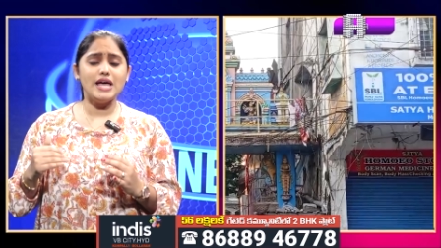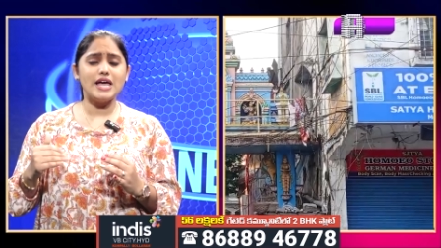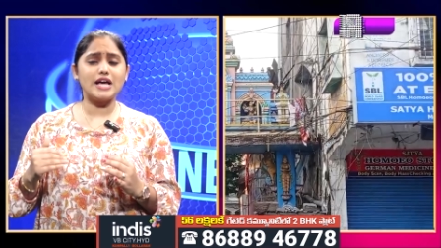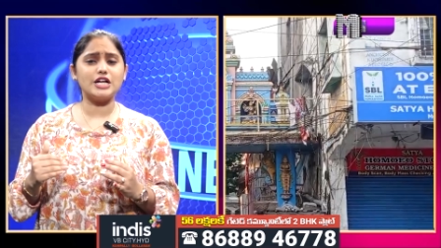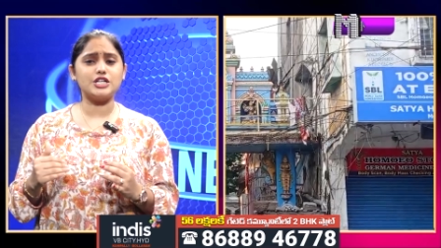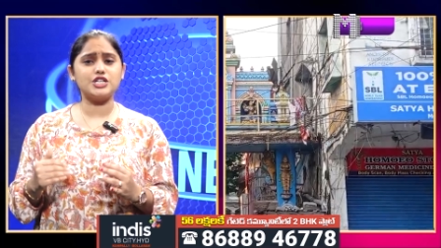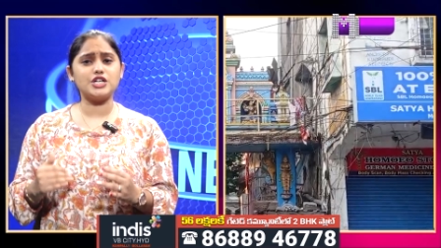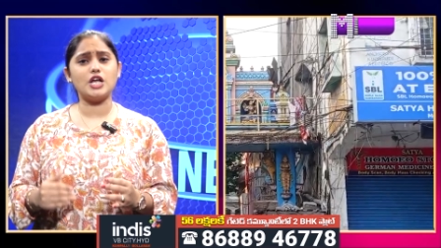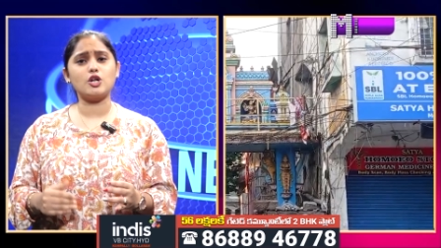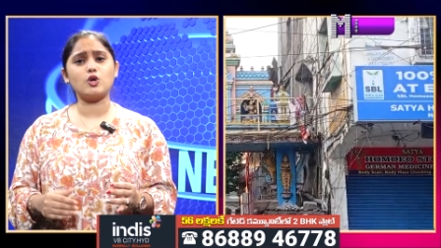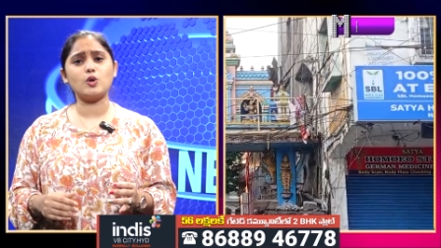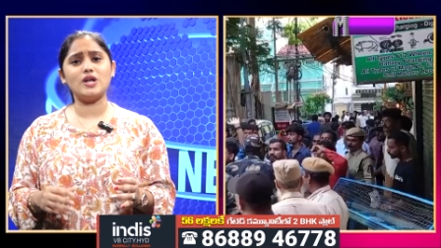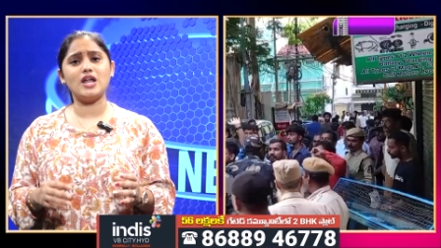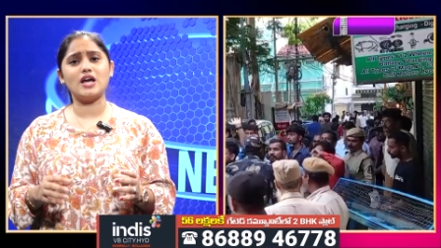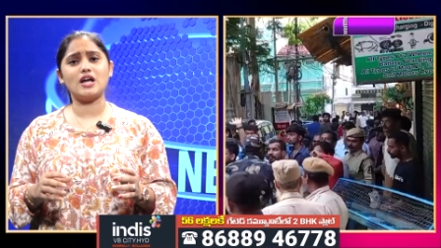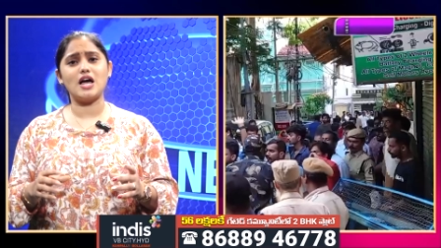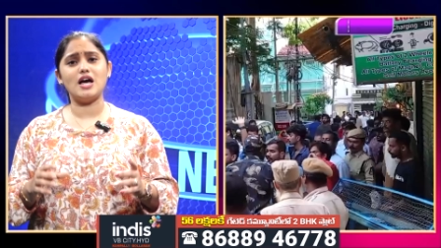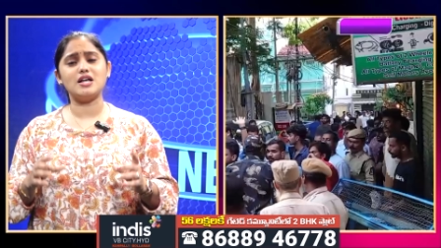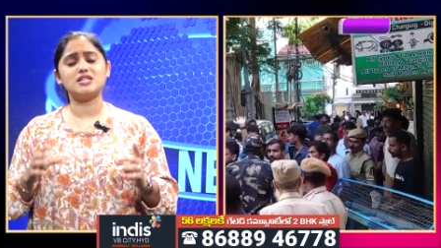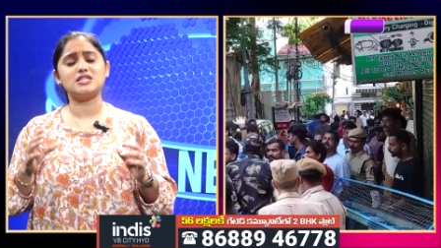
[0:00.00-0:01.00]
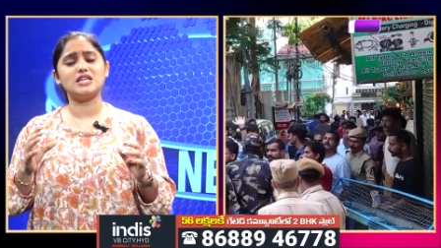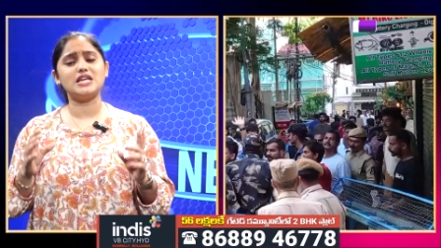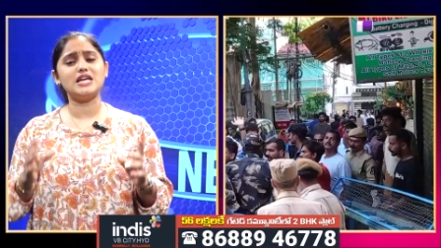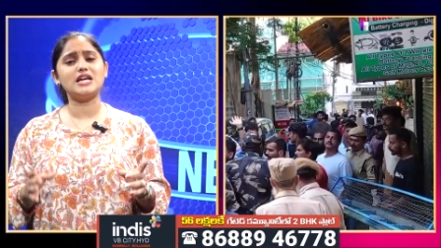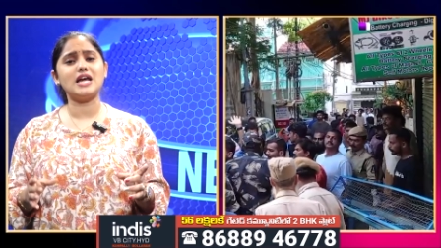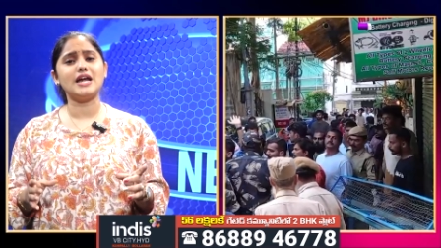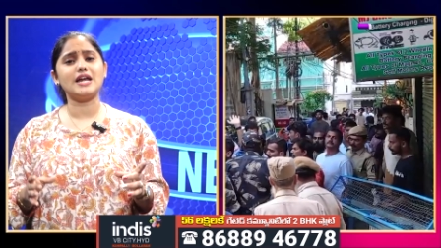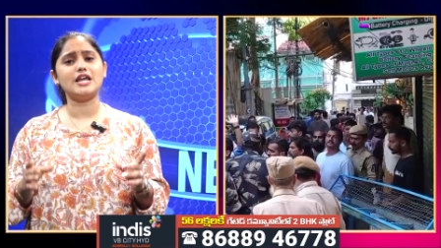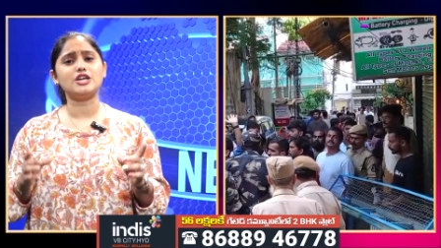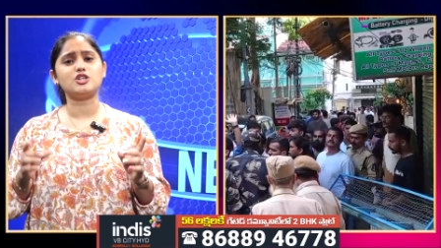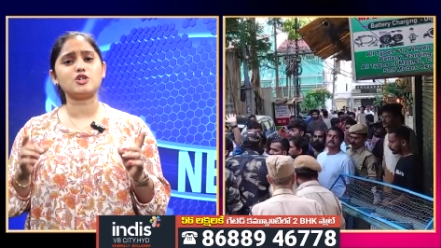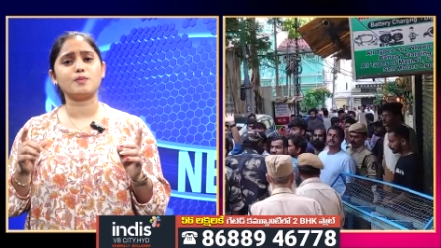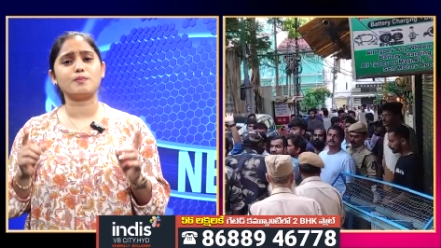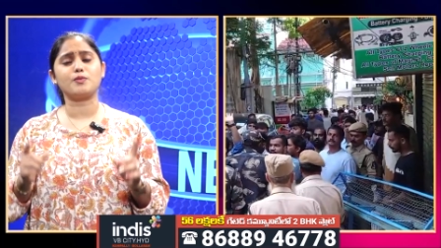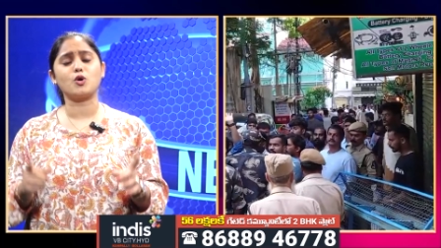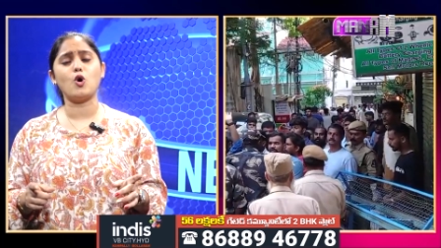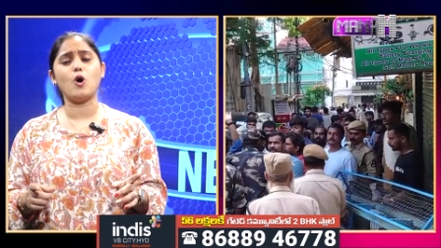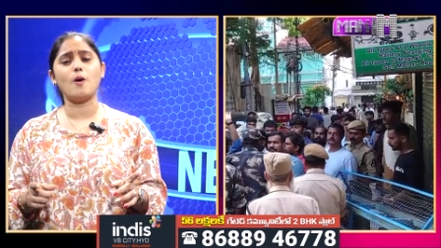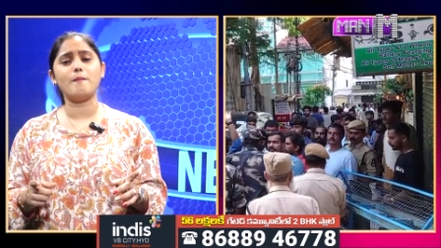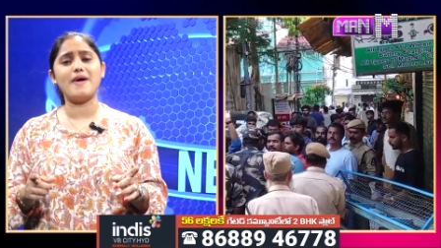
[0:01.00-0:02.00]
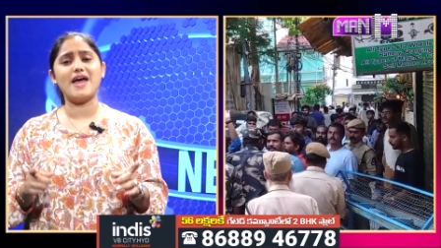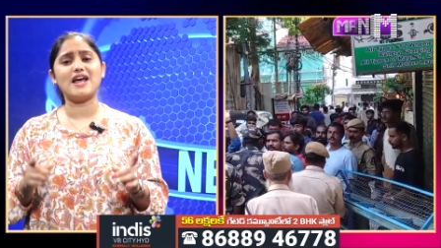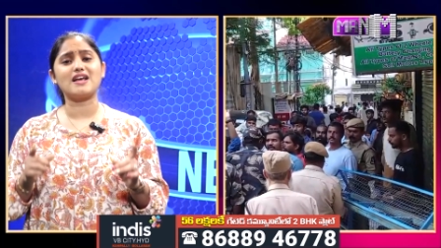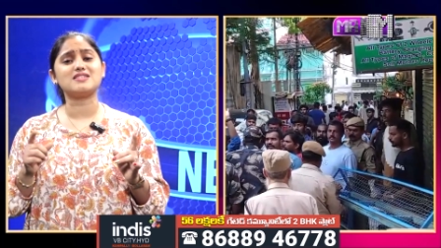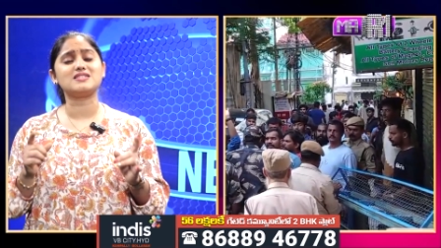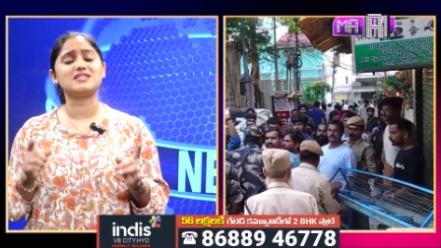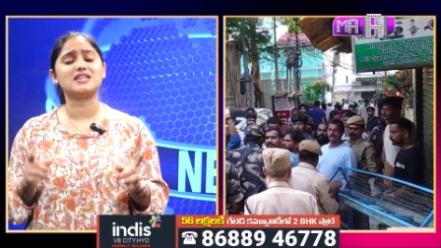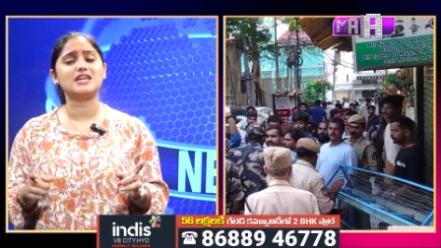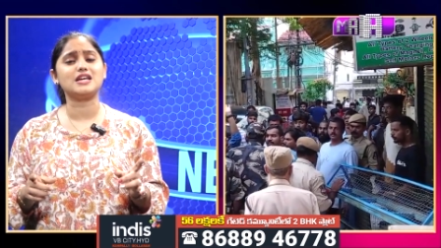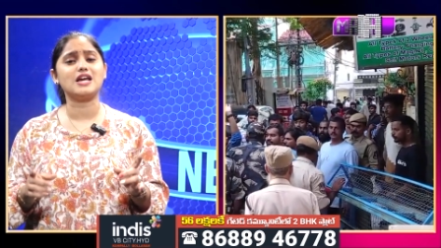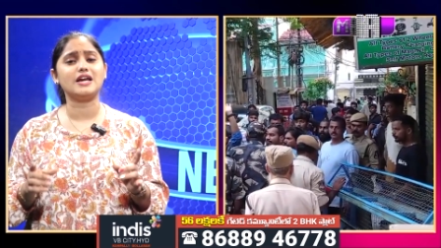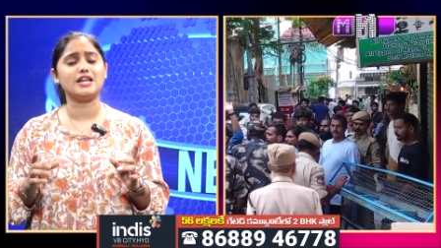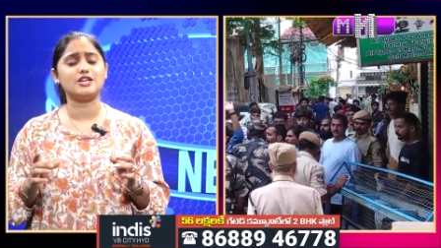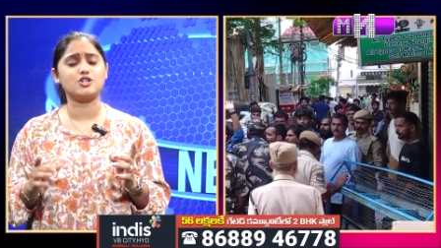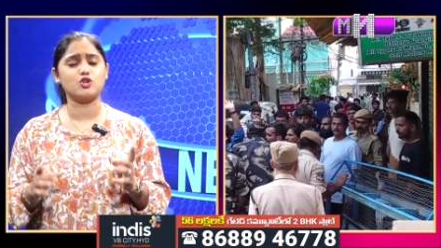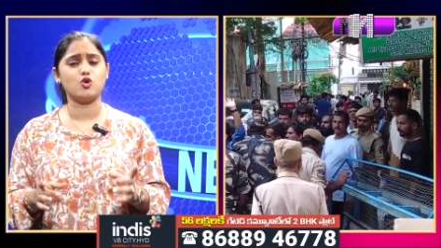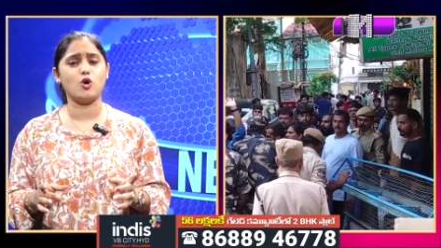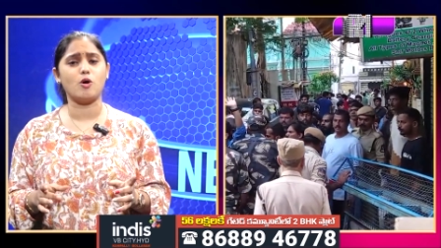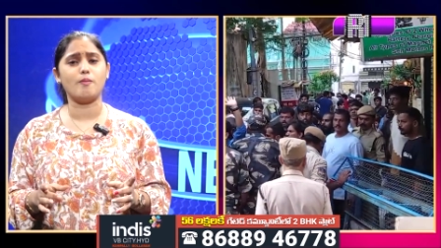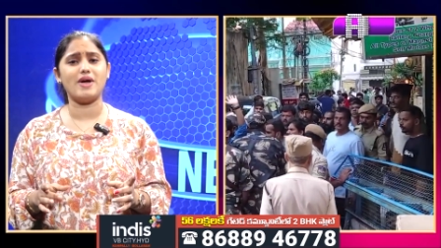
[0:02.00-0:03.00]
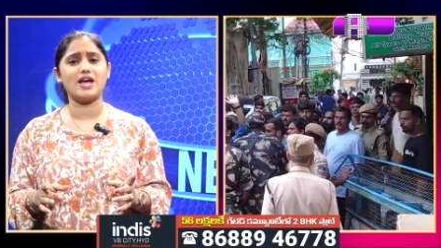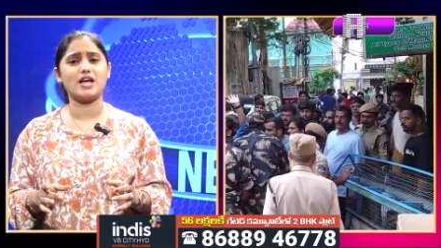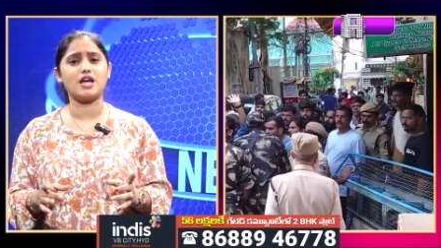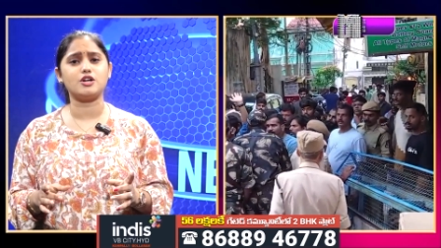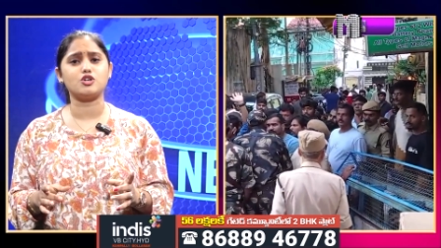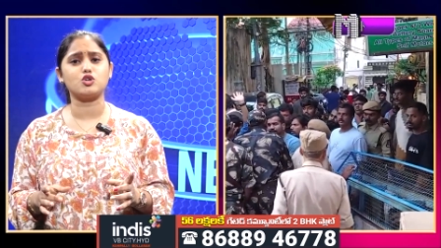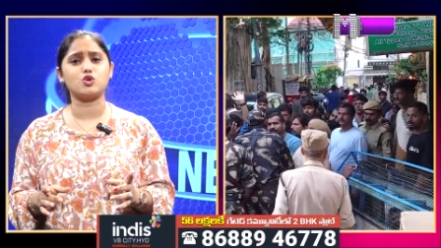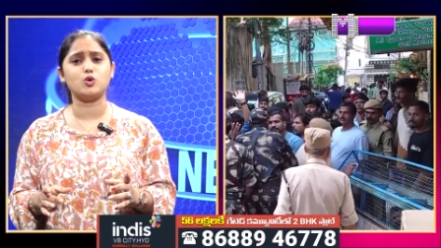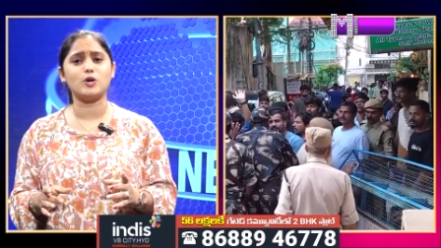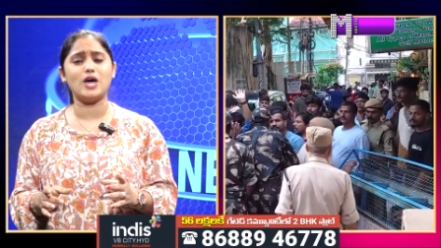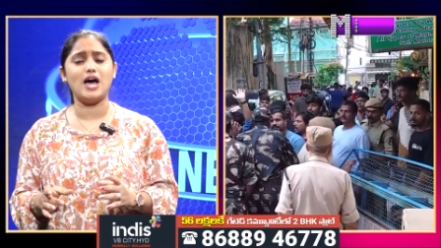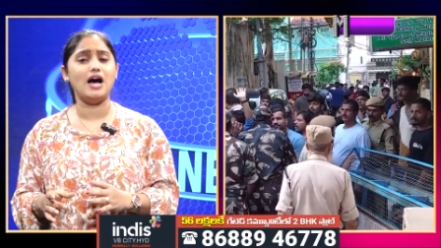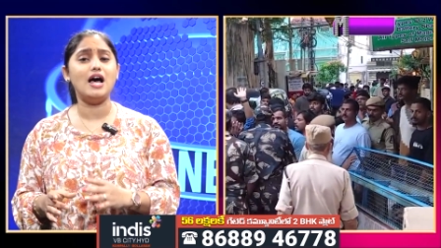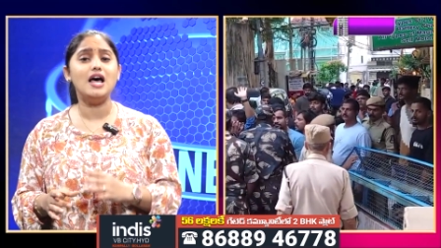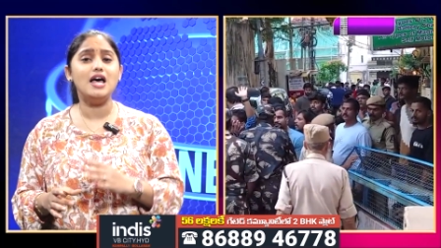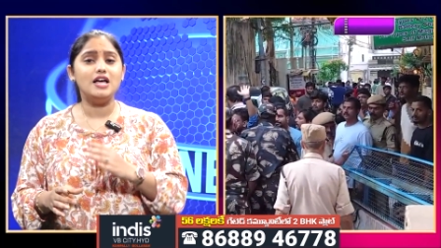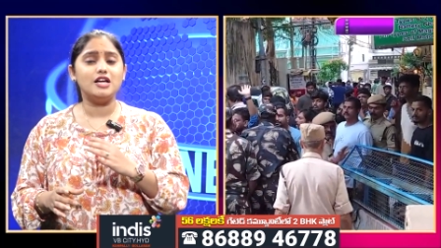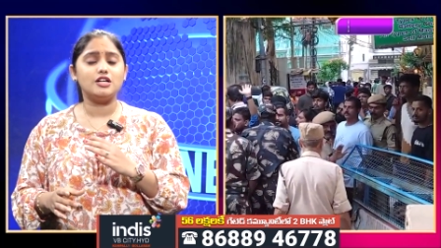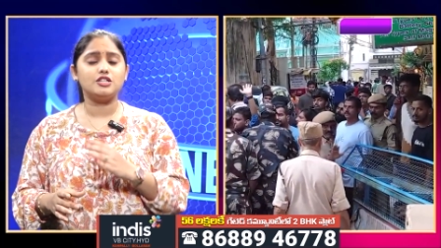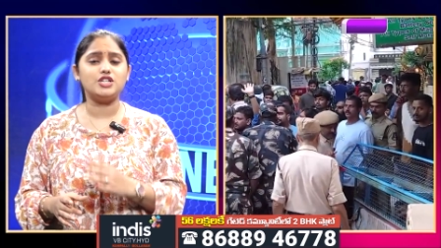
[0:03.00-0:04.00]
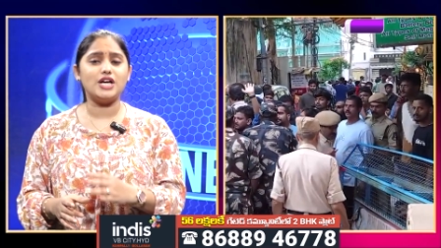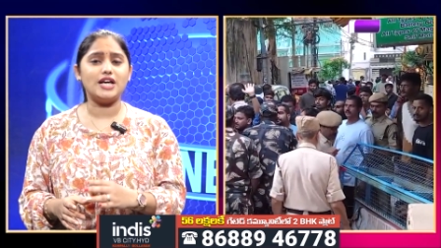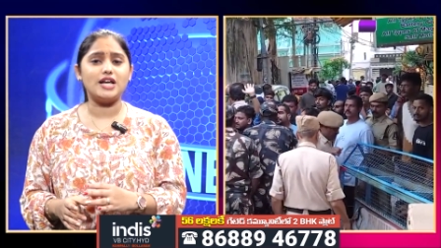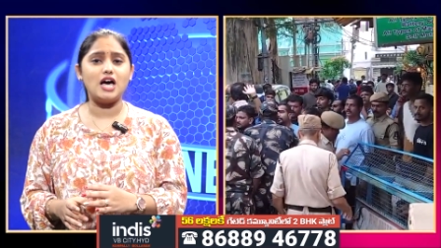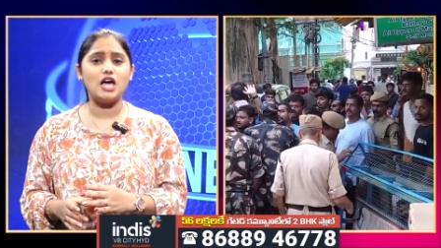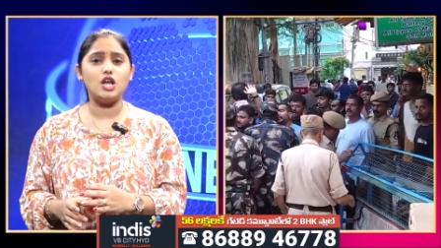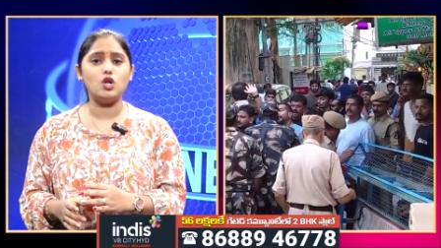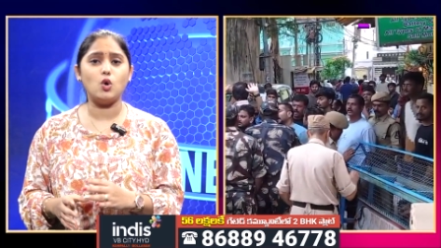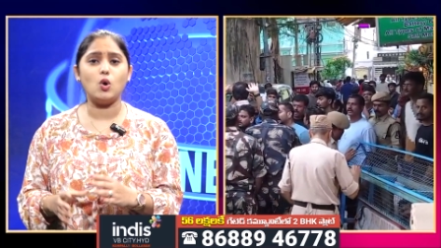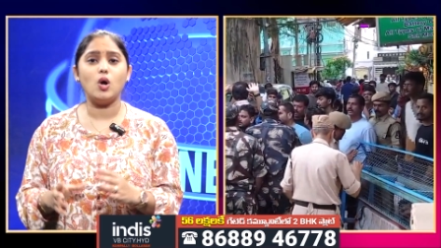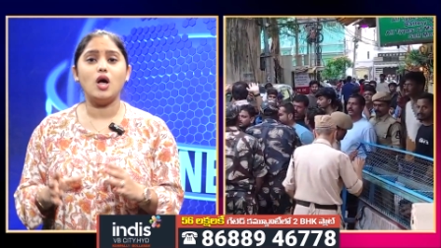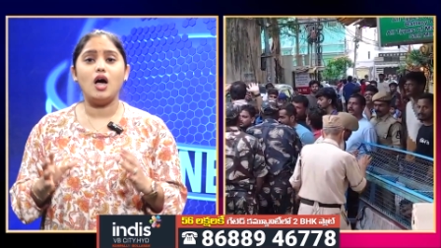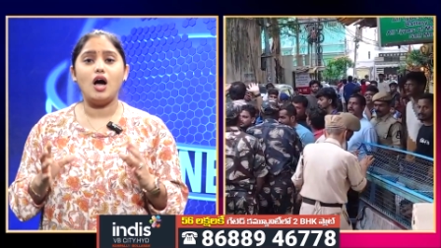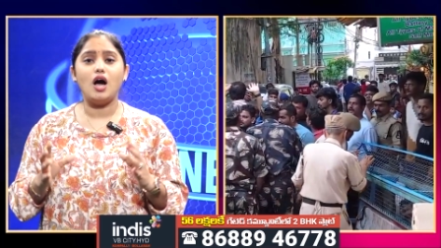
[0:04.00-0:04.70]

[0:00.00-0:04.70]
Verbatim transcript: ఇక చేరుకున్నాక శ్రీ గణేష్ గో బ్యాక్ శ్రీ గణేష్ గో బ్యాక్ అంటూ కూడా జనాలు